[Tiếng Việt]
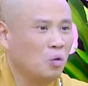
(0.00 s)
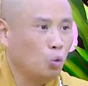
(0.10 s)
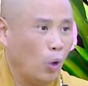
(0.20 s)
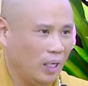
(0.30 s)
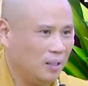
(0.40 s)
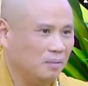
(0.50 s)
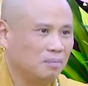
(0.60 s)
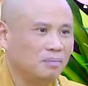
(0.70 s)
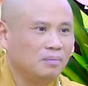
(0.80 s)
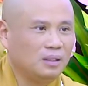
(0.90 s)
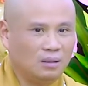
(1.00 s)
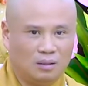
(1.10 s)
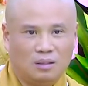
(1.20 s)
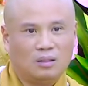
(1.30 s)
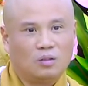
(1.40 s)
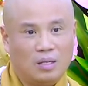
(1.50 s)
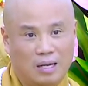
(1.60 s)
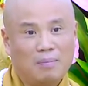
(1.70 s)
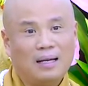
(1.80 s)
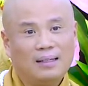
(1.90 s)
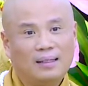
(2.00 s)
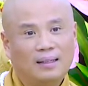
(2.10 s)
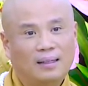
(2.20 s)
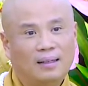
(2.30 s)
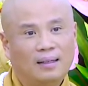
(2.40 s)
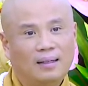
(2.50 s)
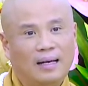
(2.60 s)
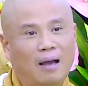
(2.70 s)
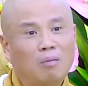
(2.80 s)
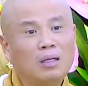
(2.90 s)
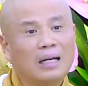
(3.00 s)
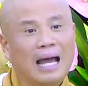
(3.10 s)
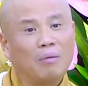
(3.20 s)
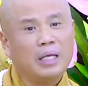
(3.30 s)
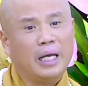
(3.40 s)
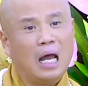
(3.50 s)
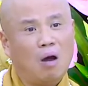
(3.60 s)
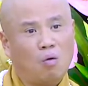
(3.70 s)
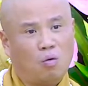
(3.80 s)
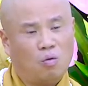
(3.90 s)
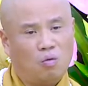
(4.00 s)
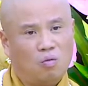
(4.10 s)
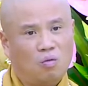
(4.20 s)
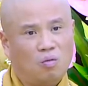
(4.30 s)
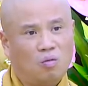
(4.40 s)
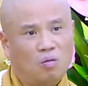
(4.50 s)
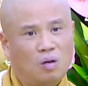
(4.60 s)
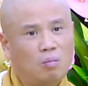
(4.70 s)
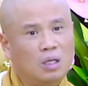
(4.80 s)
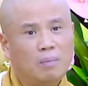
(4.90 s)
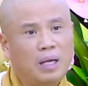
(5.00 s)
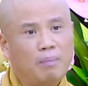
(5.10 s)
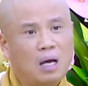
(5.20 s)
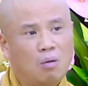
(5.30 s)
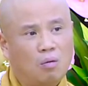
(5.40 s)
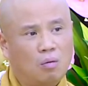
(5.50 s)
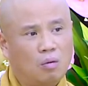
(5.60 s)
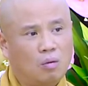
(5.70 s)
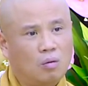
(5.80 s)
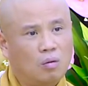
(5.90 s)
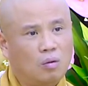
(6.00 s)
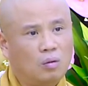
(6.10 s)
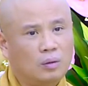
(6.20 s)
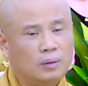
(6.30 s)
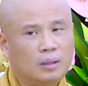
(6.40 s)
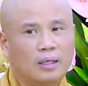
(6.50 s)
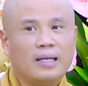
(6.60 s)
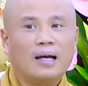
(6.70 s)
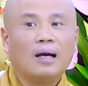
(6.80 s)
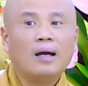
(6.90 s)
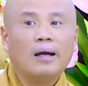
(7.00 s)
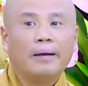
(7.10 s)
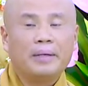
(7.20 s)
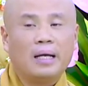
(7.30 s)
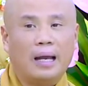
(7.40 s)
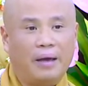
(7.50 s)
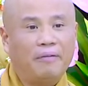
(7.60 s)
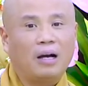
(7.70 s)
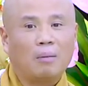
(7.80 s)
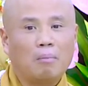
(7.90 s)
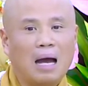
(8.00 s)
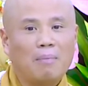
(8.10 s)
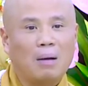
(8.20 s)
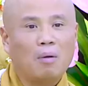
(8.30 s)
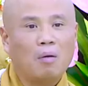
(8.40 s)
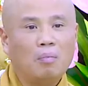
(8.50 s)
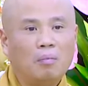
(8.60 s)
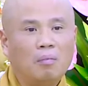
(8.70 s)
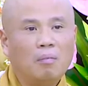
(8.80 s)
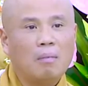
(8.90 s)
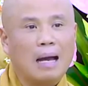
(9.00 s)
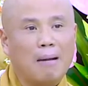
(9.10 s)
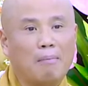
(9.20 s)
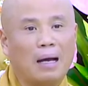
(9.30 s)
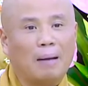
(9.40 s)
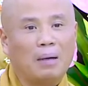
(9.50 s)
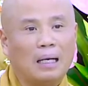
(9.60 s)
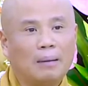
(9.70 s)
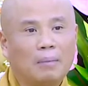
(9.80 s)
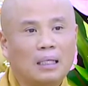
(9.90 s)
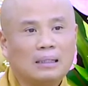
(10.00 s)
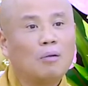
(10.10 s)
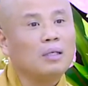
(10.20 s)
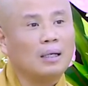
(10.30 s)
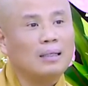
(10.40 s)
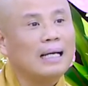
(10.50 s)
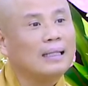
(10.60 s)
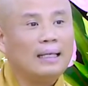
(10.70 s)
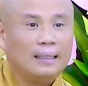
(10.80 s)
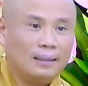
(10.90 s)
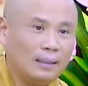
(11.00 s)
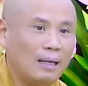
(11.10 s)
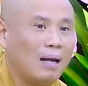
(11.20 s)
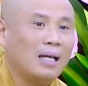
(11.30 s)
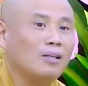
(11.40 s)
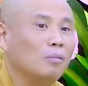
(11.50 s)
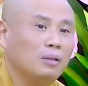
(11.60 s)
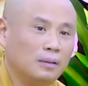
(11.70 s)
Tuyệt. Thiệt mà. Cái này không lừa gạt quý vị đâu. Không lừa bịp đâu. Bây giờ lễ Phật 3, 3, 4 mà 6 chữ ra tiếng theo đại chúng.